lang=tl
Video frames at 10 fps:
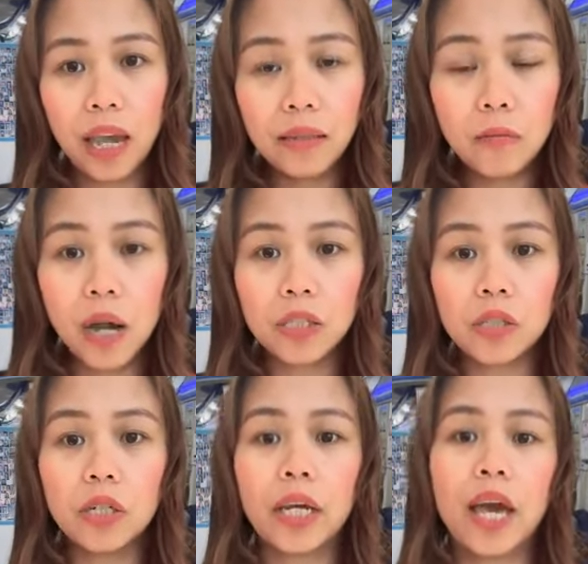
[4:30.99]

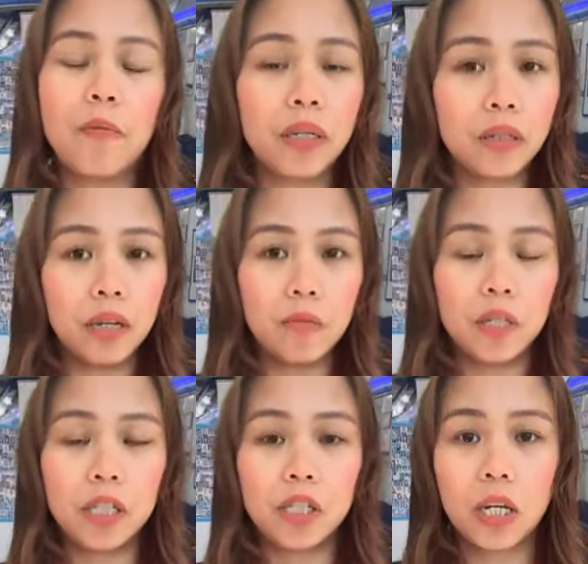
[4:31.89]
inbox or kaya mag-direct
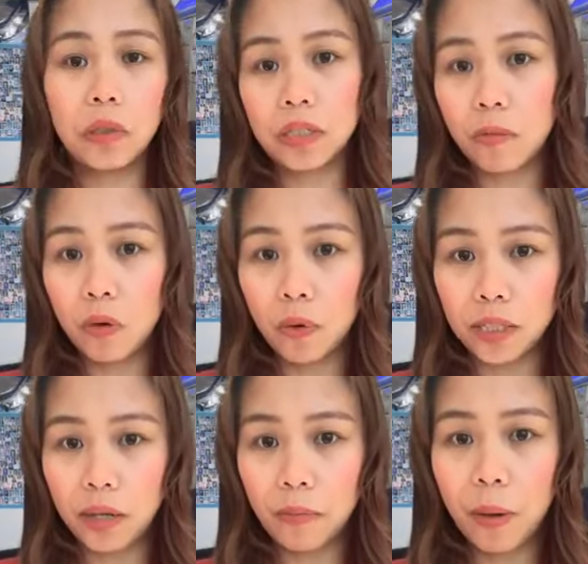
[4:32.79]
message kayo sa aming
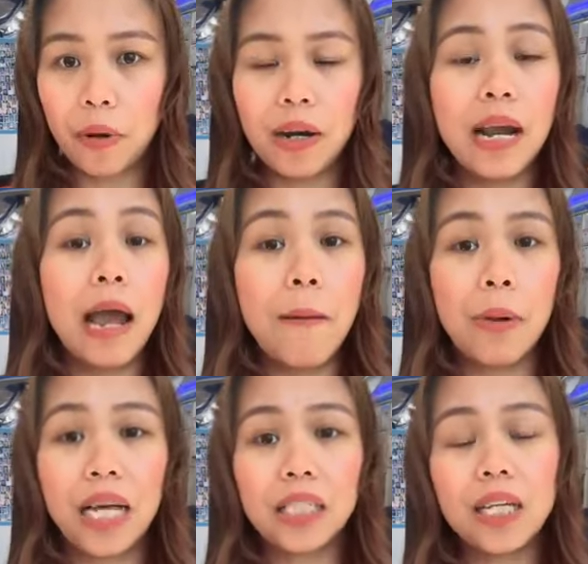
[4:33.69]
WhatsApp number
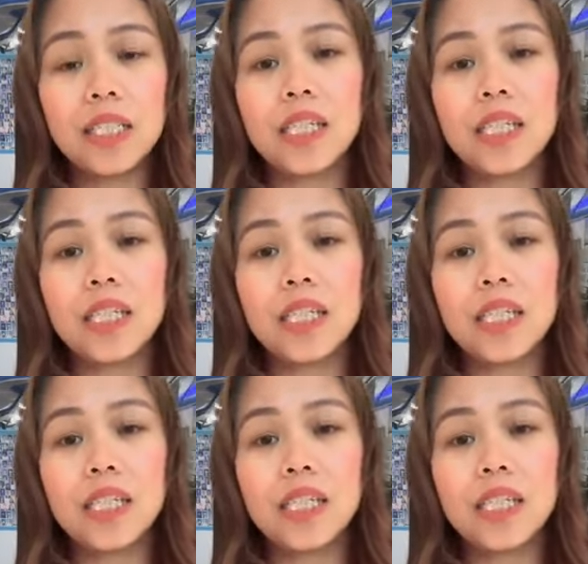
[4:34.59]
plus